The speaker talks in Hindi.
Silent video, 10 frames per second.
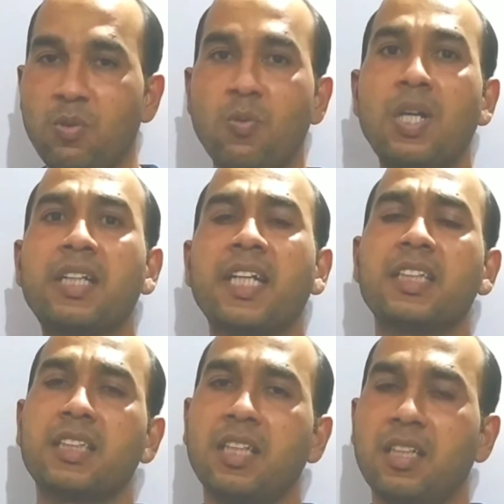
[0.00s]

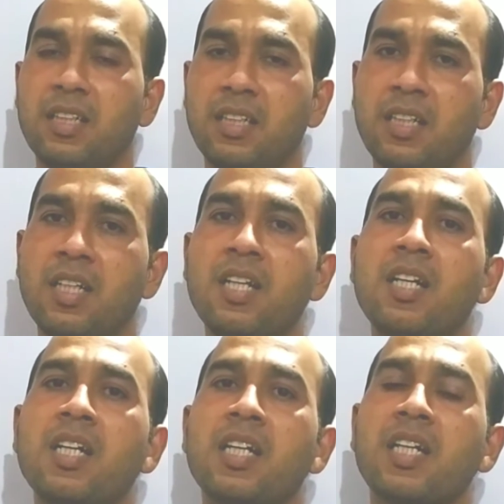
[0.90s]
वोल्टेज
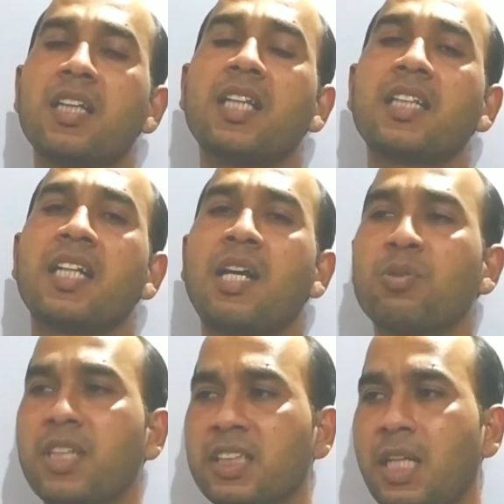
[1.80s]
कितना देना है
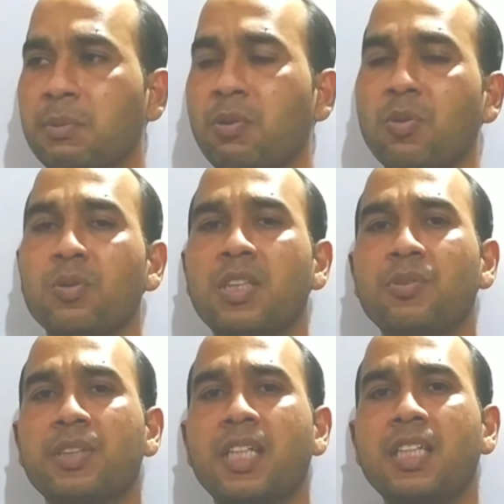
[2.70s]
उसके हिसाब से वो
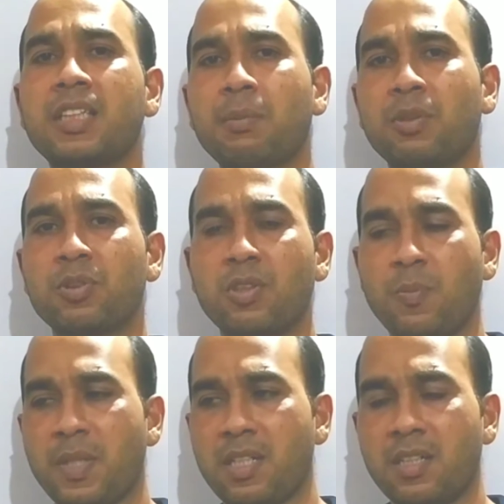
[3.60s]
उसके हिसाब से उसके
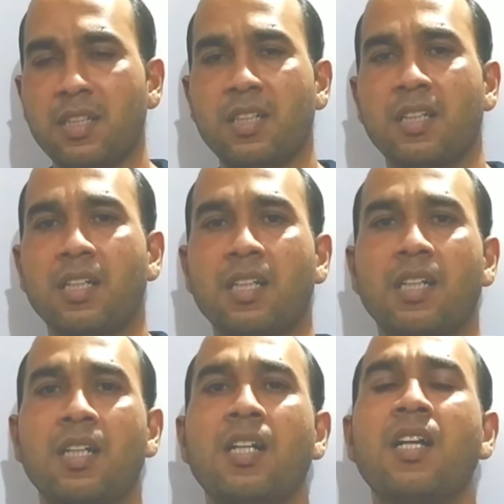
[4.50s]
ऊपर
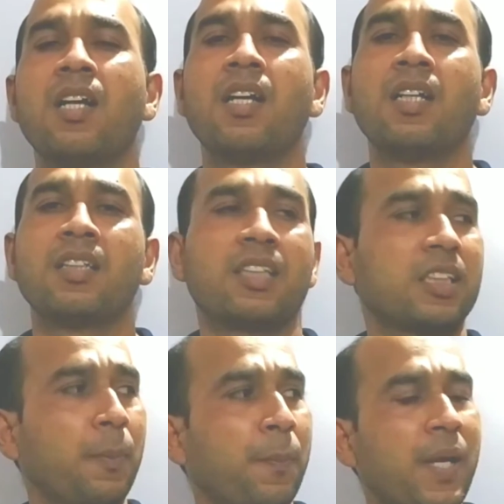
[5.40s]

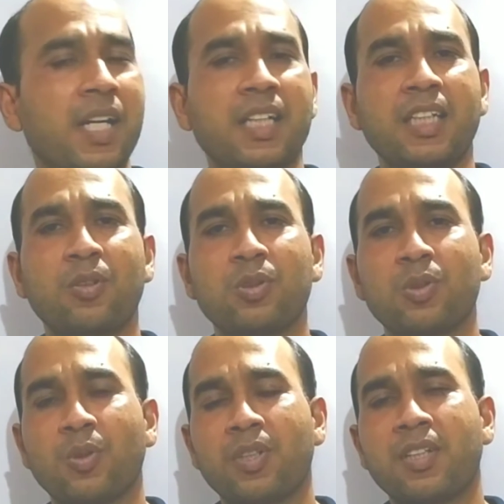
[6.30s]
जैसे फैन रहता है
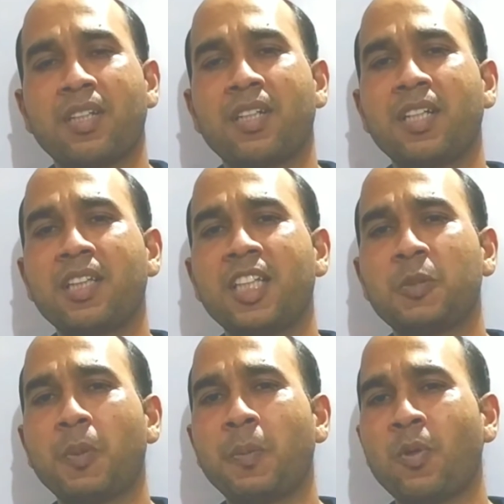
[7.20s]
दोस्तों कितने
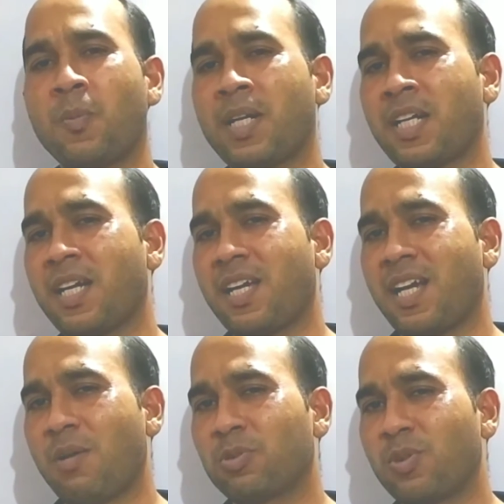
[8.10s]
स्पीड पे घुमाना है
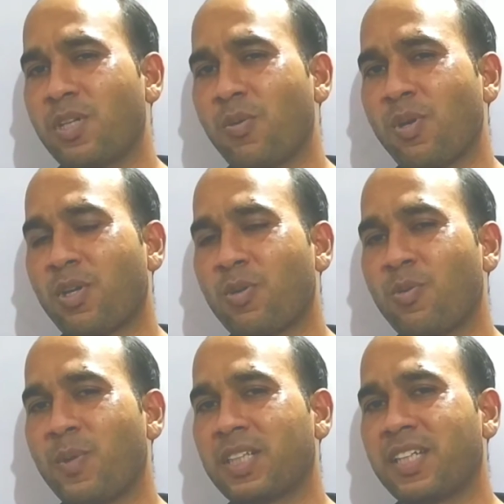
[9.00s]
हम उसको रेगुलेटर को
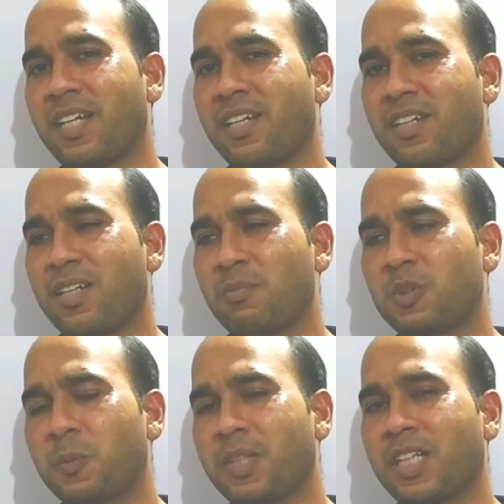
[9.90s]
घुमाते हैं कम
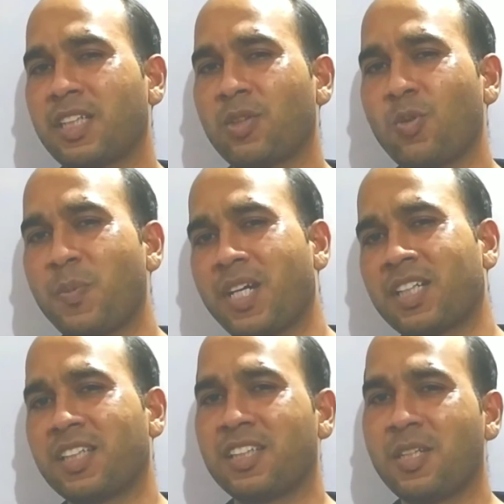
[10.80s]
स्पीड करते हैं दो पे
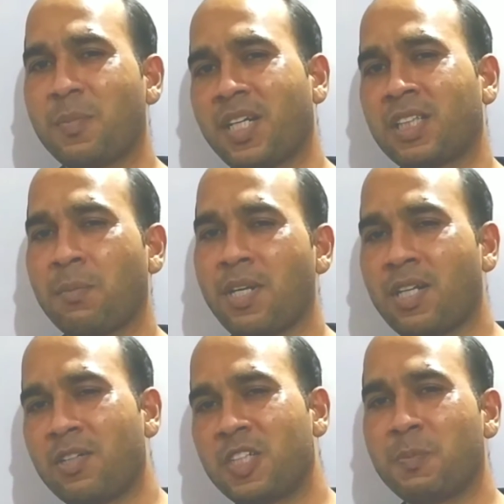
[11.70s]
करते हैं तीन पे करते हैं
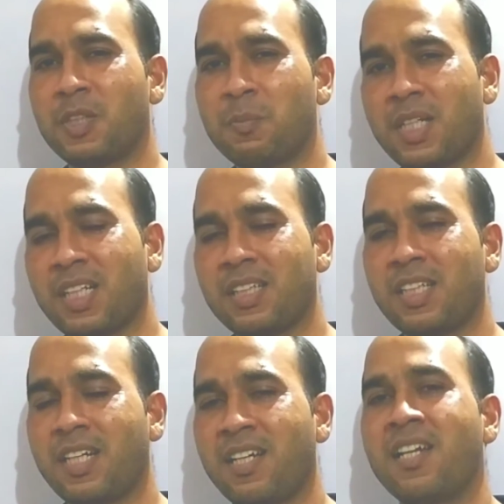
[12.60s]
पंखा की स्पीड
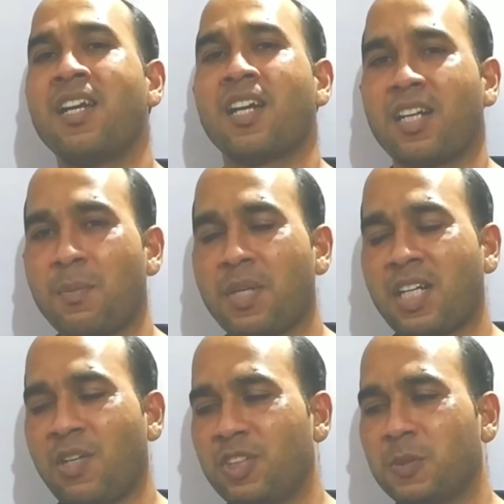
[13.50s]
बढ़ाती है कम करना हो